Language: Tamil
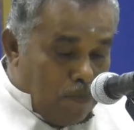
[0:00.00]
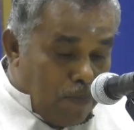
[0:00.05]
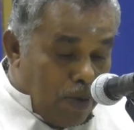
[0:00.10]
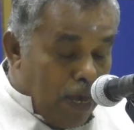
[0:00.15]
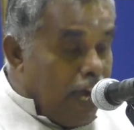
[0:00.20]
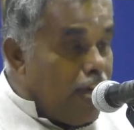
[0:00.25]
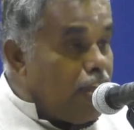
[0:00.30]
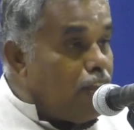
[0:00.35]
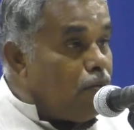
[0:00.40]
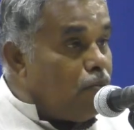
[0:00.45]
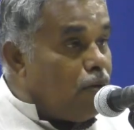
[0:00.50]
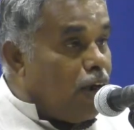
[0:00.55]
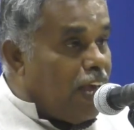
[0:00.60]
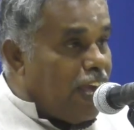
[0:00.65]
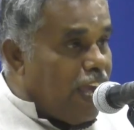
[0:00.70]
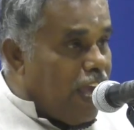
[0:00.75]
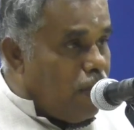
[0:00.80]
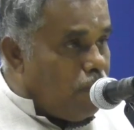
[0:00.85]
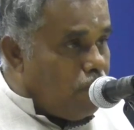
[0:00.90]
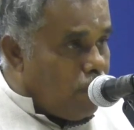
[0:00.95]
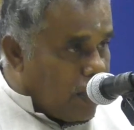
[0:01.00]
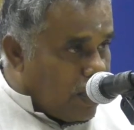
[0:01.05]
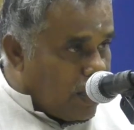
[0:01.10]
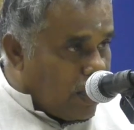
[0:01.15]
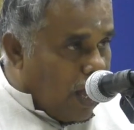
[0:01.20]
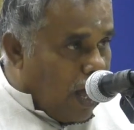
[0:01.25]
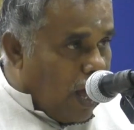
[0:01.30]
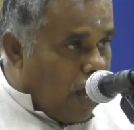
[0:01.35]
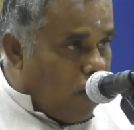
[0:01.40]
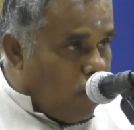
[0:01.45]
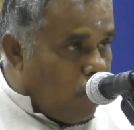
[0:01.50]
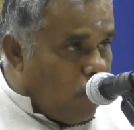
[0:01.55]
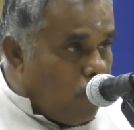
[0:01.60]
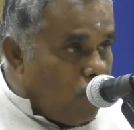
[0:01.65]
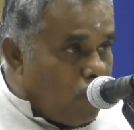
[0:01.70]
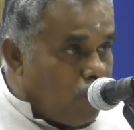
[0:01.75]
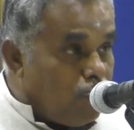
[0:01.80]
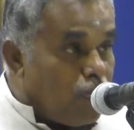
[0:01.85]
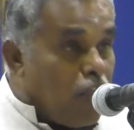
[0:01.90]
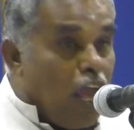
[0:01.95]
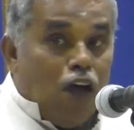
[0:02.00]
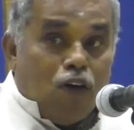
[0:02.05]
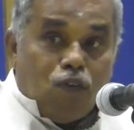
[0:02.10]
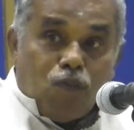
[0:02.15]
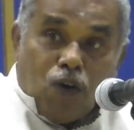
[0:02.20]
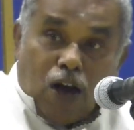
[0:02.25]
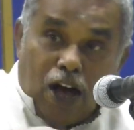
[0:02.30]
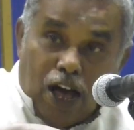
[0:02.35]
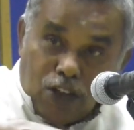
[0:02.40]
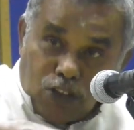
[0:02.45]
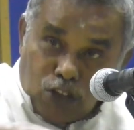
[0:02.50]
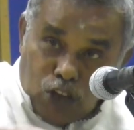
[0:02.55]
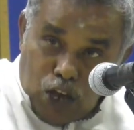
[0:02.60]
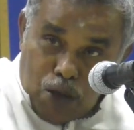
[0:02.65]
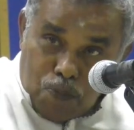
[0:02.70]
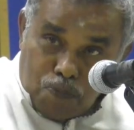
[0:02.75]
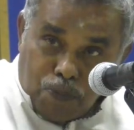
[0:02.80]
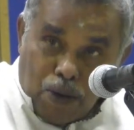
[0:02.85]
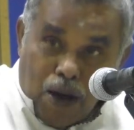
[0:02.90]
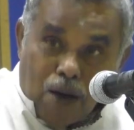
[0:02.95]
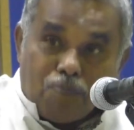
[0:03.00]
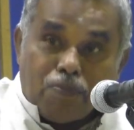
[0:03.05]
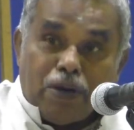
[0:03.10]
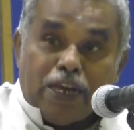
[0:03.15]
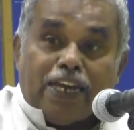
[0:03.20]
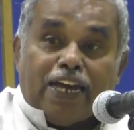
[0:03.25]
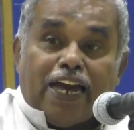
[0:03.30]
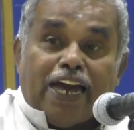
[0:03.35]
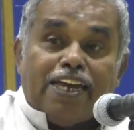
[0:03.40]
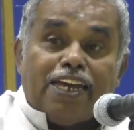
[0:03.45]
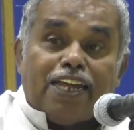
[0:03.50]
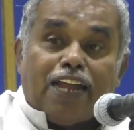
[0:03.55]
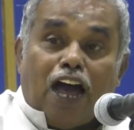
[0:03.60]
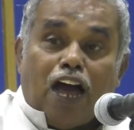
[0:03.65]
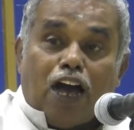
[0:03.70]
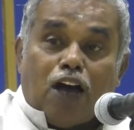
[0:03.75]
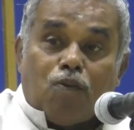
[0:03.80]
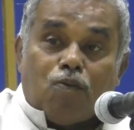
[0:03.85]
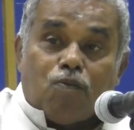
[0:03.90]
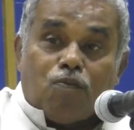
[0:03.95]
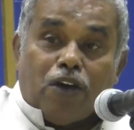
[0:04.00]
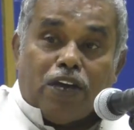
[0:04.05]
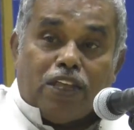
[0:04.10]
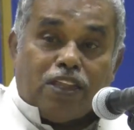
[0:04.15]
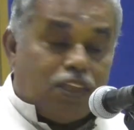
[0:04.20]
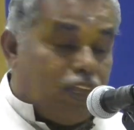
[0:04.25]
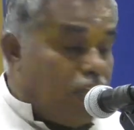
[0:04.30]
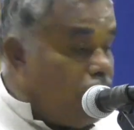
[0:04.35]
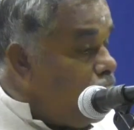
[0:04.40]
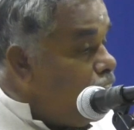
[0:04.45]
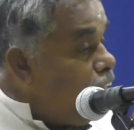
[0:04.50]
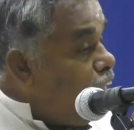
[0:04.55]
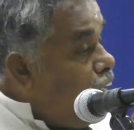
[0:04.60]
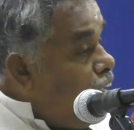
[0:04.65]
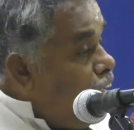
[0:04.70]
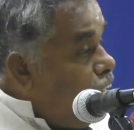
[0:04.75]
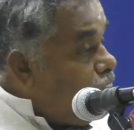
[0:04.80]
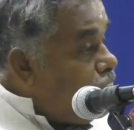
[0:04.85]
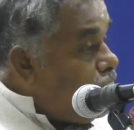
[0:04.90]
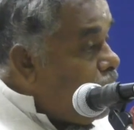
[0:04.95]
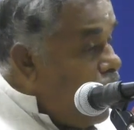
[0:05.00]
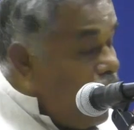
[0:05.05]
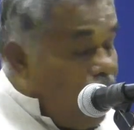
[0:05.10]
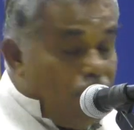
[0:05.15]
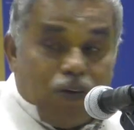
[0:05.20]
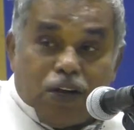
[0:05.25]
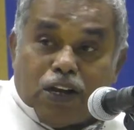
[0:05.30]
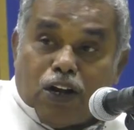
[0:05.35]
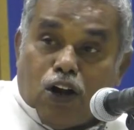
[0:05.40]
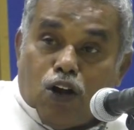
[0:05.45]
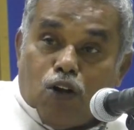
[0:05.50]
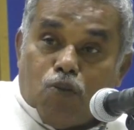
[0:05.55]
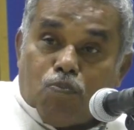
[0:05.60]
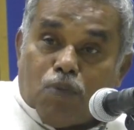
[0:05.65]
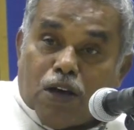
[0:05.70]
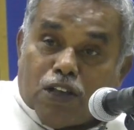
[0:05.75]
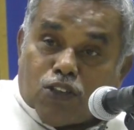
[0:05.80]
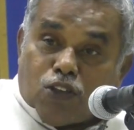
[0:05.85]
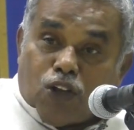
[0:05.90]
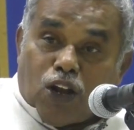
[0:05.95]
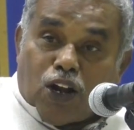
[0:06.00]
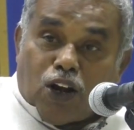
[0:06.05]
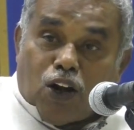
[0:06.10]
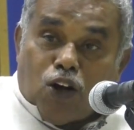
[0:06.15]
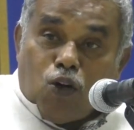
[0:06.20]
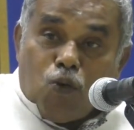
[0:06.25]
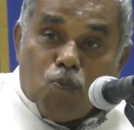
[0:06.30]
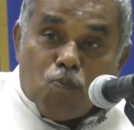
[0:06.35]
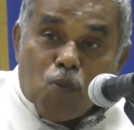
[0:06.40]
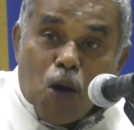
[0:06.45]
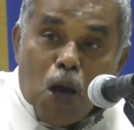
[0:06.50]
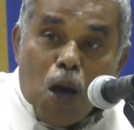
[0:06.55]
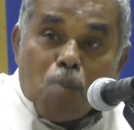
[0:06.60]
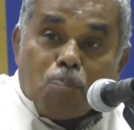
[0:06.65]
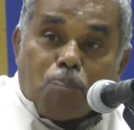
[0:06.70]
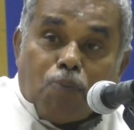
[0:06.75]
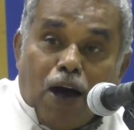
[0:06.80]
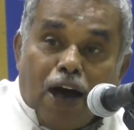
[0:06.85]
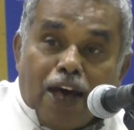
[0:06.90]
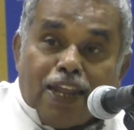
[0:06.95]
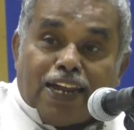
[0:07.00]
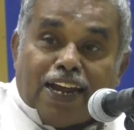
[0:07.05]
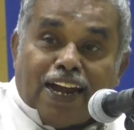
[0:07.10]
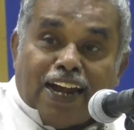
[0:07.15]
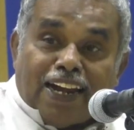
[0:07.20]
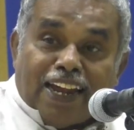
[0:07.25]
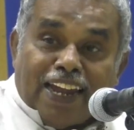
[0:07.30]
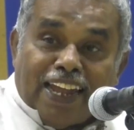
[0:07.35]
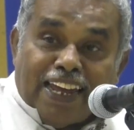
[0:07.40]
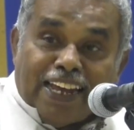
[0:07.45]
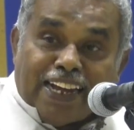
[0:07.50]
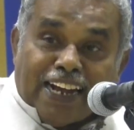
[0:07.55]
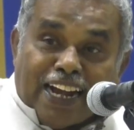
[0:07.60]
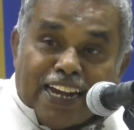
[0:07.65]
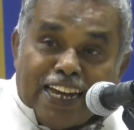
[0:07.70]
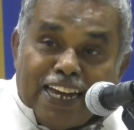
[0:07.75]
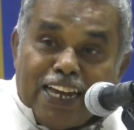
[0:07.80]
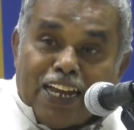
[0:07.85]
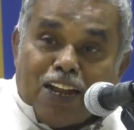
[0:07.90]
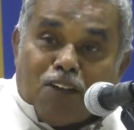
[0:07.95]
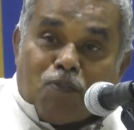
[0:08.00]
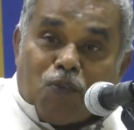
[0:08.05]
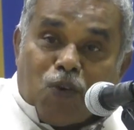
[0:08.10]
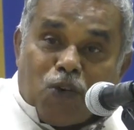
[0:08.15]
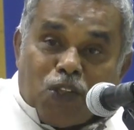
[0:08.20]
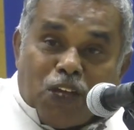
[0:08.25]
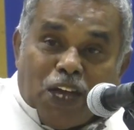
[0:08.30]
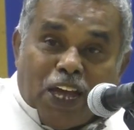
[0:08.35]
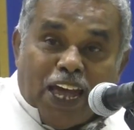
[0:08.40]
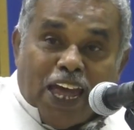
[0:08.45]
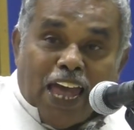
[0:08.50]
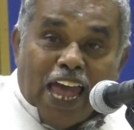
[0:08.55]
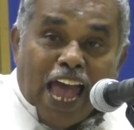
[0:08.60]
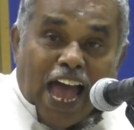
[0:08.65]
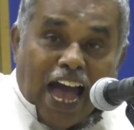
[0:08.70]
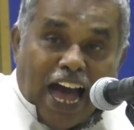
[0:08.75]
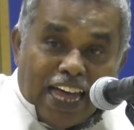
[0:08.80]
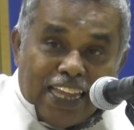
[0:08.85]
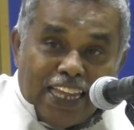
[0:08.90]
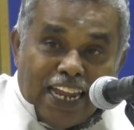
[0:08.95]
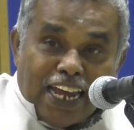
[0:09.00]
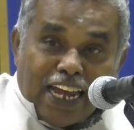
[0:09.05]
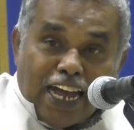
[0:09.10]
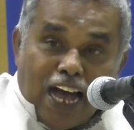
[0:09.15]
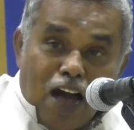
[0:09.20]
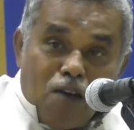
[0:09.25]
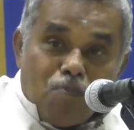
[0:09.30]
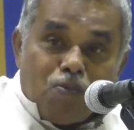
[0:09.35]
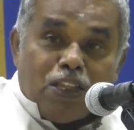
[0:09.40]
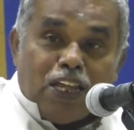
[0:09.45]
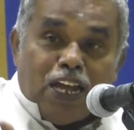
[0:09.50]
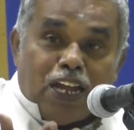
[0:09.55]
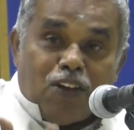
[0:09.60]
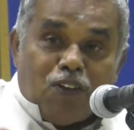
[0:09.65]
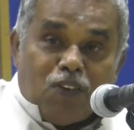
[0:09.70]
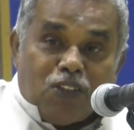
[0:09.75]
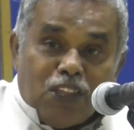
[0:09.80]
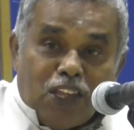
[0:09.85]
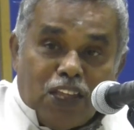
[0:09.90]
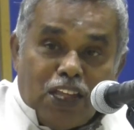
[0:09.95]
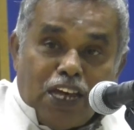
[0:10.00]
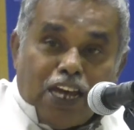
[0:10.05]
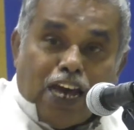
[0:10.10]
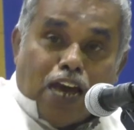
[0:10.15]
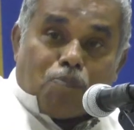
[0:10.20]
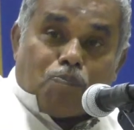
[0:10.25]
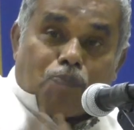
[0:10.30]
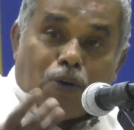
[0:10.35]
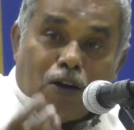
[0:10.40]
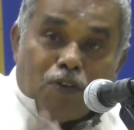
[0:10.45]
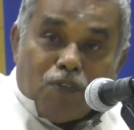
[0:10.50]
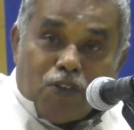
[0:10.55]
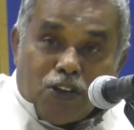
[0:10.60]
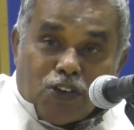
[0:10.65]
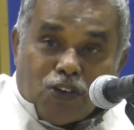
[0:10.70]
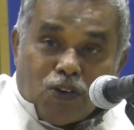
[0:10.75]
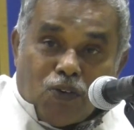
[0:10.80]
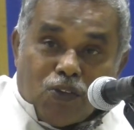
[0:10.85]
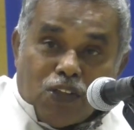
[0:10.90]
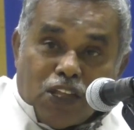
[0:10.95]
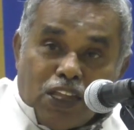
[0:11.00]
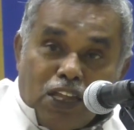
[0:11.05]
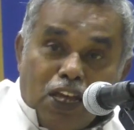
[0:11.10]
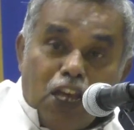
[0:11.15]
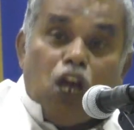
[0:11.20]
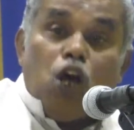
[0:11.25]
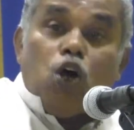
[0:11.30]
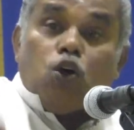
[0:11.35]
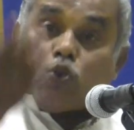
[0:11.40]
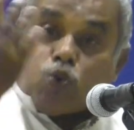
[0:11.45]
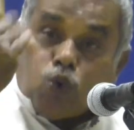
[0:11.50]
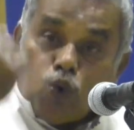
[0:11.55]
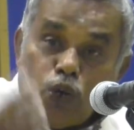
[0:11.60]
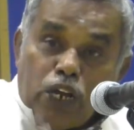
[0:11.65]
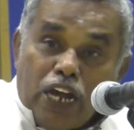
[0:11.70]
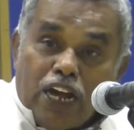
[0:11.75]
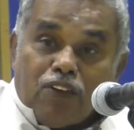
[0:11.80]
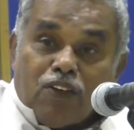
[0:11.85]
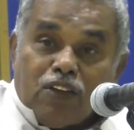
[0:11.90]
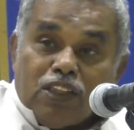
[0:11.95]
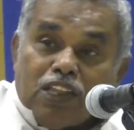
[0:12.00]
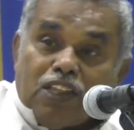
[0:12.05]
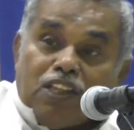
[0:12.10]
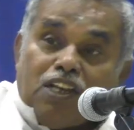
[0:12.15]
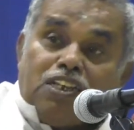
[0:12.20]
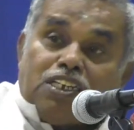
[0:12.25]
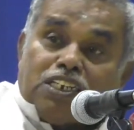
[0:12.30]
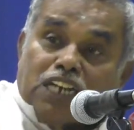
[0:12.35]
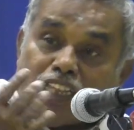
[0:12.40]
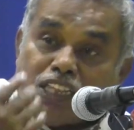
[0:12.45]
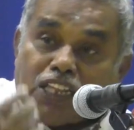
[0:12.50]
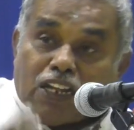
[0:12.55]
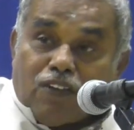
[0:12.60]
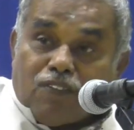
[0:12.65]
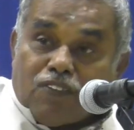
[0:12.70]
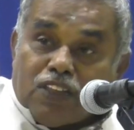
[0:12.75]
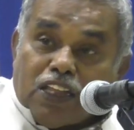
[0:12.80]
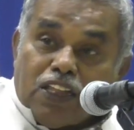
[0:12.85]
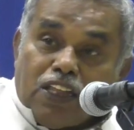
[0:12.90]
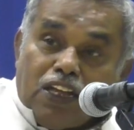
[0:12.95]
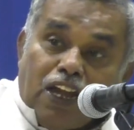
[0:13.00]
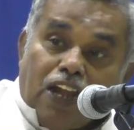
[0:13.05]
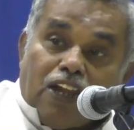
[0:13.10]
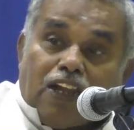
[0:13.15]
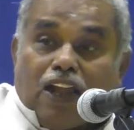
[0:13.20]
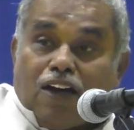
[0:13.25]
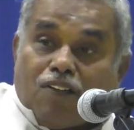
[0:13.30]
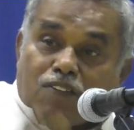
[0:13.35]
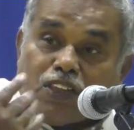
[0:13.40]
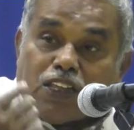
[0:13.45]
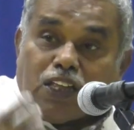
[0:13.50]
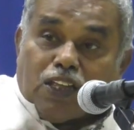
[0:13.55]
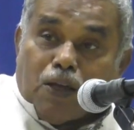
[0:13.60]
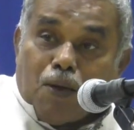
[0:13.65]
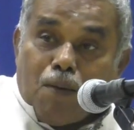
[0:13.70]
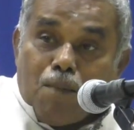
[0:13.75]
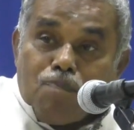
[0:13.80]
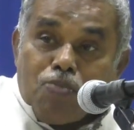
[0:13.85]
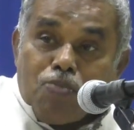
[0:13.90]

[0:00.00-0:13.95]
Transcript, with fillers: மேருமலையை மத்தாகவும் வாசுகி பாம்பை கயிறாகவும் வைத்து தேவர்களும் அசுரர்களும் பார்க்கடலை கடைகிற போது அதில் காமதேன் வந்தது கற்பக விருட்சம் வந்தது சூரியன் வந்தது சந்திரன் வந்தது எல்லாம் வந்தது